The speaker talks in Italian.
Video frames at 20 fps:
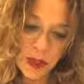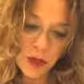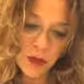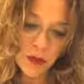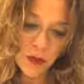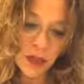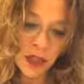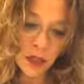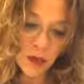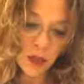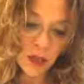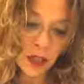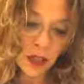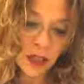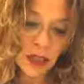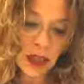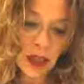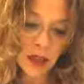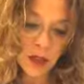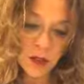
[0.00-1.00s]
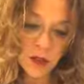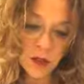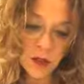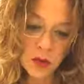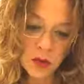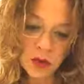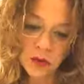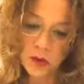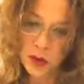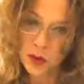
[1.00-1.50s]
Sognatore
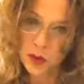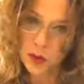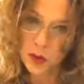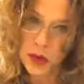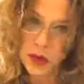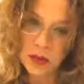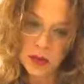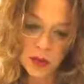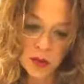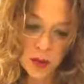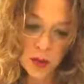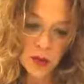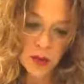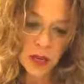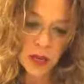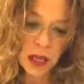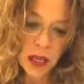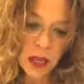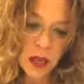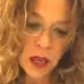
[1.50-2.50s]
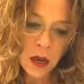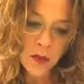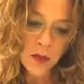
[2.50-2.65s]
nato, sfortunato in amore,